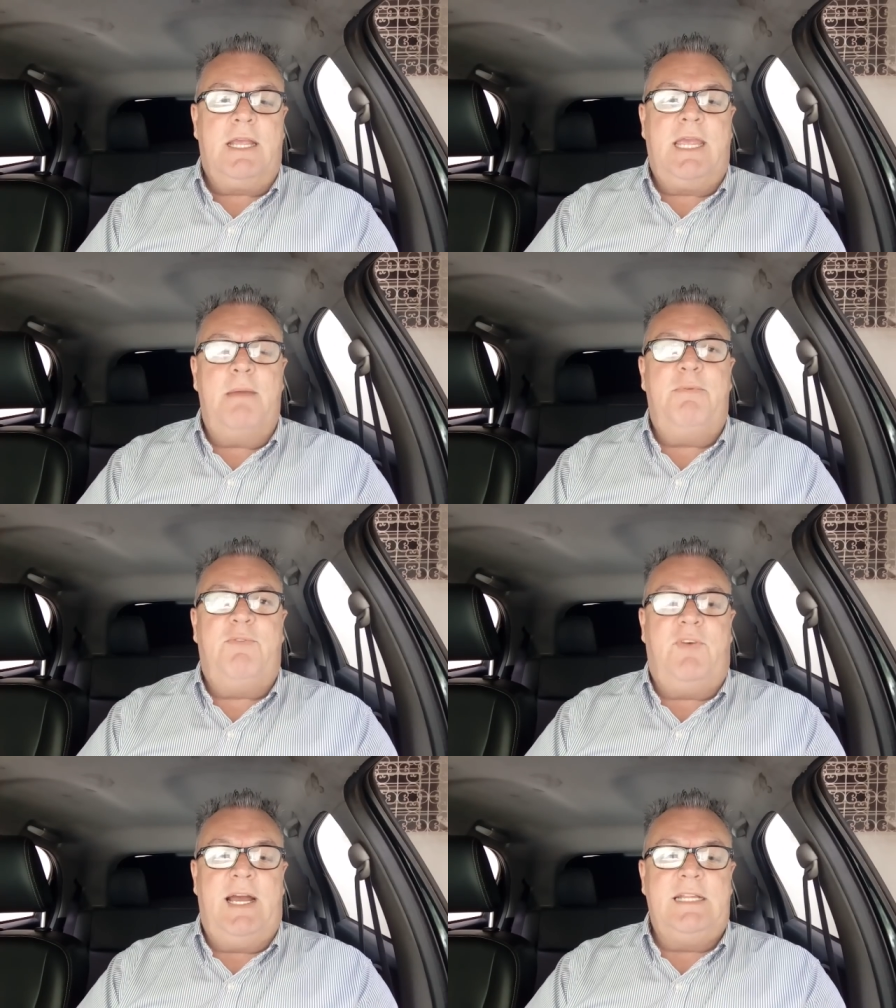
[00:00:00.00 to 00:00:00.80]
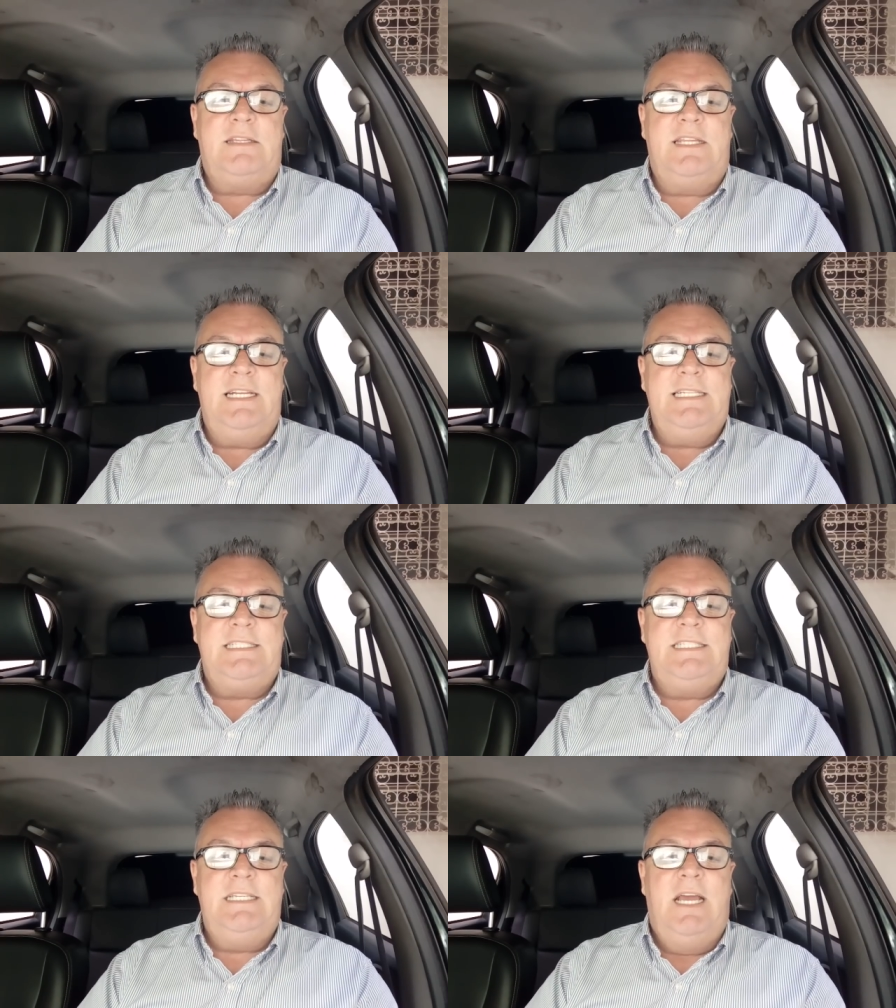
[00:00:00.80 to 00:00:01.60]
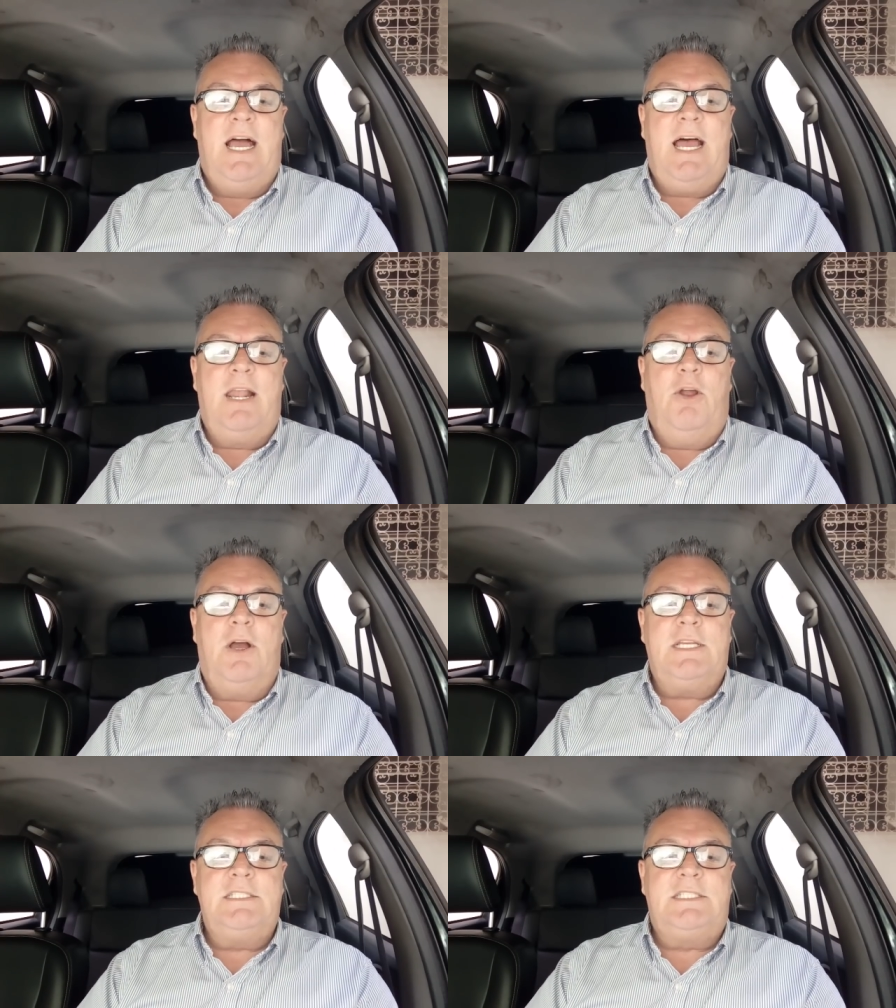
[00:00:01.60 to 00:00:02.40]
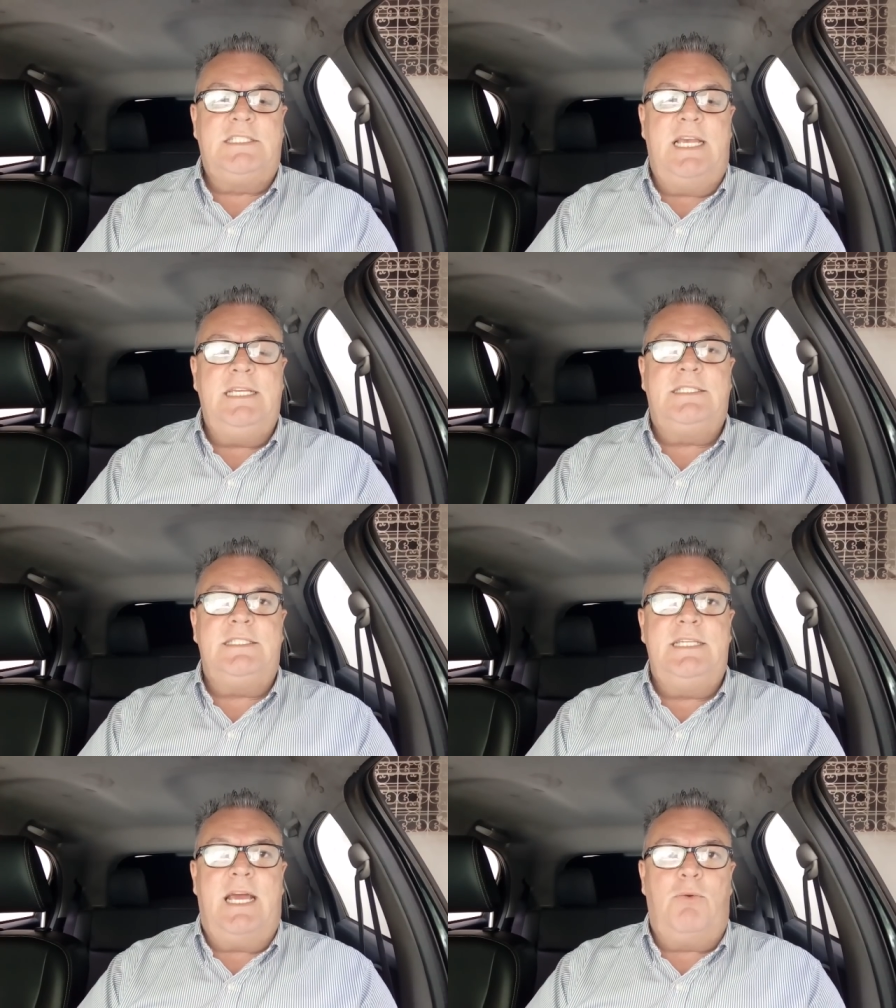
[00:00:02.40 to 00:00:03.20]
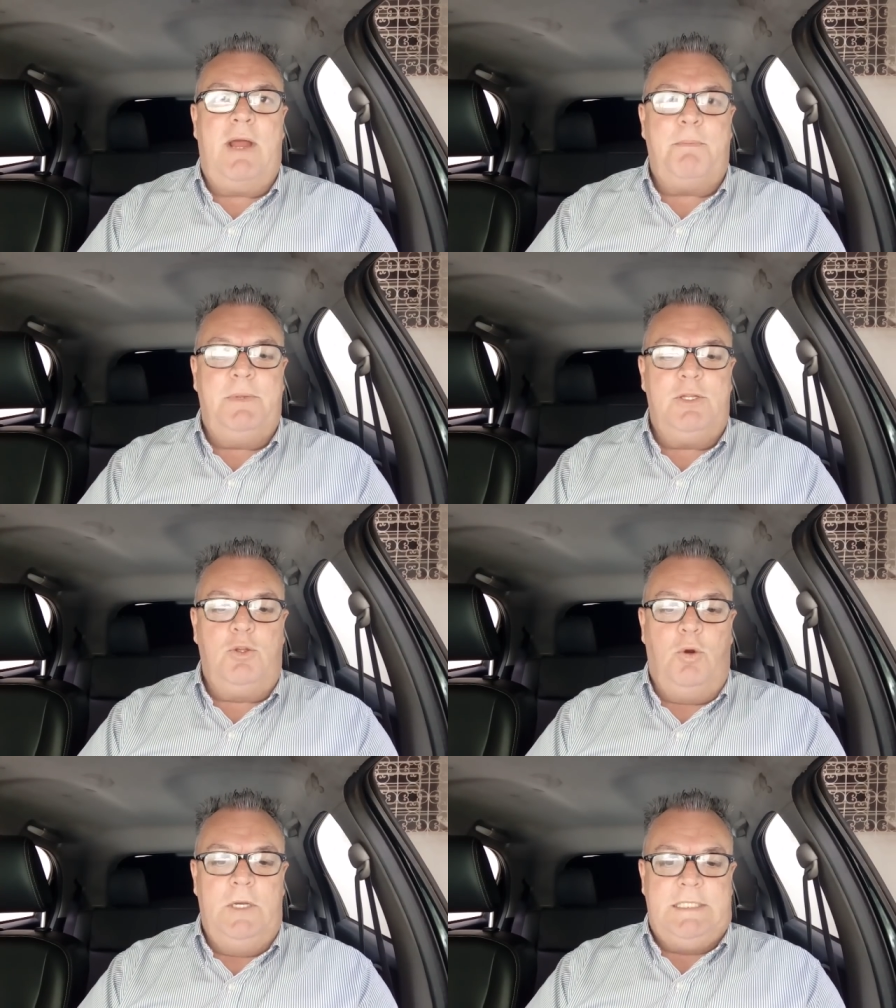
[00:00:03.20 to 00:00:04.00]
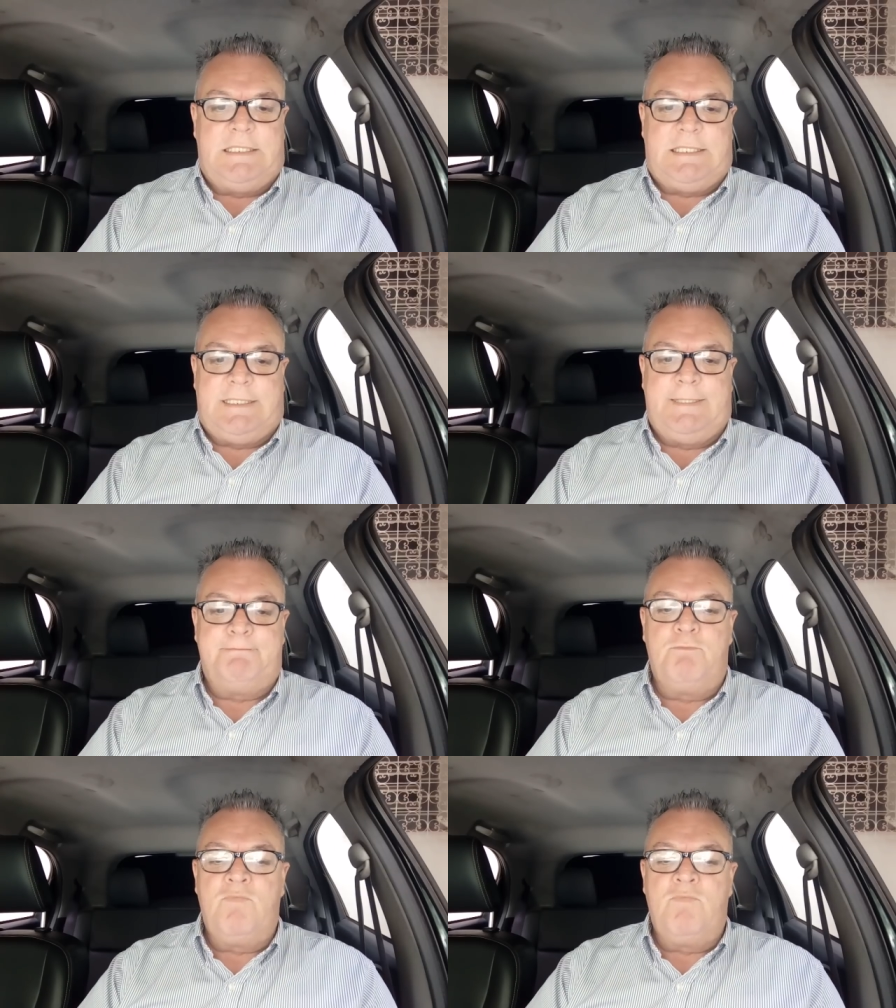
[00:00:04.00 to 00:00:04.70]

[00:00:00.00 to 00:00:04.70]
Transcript: Cabify 13, a Log 6 e a Rap 2.